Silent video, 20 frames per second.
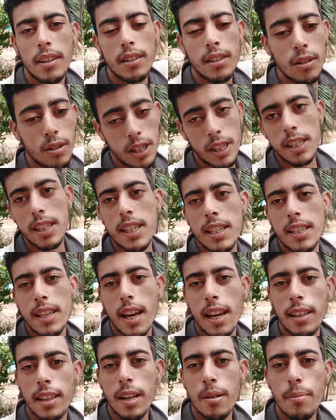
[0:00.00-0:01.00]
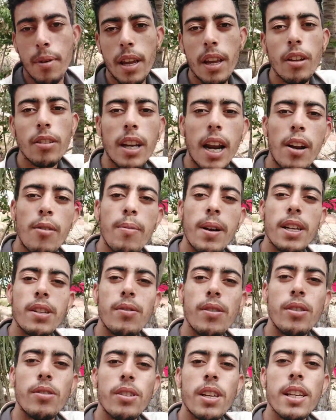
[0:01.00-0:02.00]
Se vocês quiserem também, eu trago
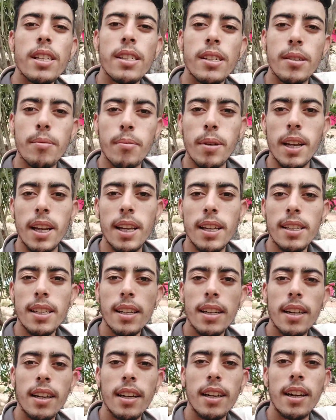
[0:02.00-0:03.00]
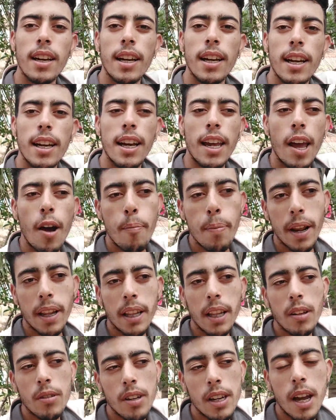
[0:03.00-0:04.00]
mais vídeos assim, beleza? É, eu
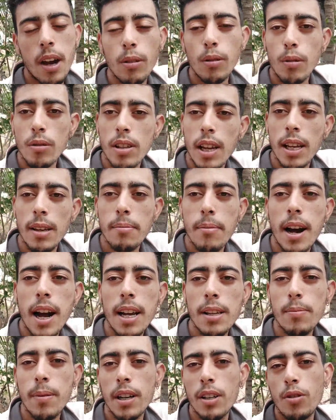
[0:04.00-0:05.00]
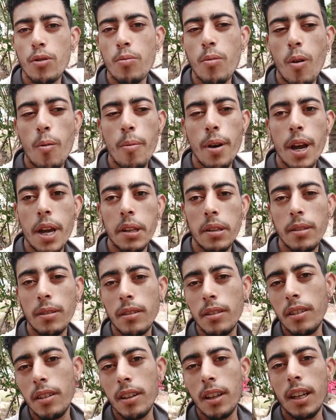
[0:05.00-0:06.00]
pretendo criar outros animais, mas no
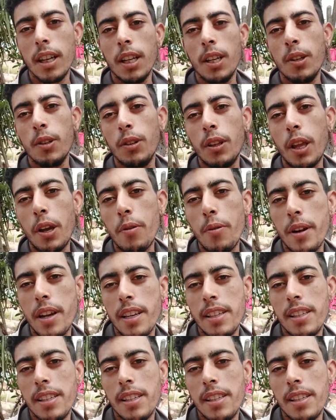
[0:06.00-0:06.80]
momento não tenho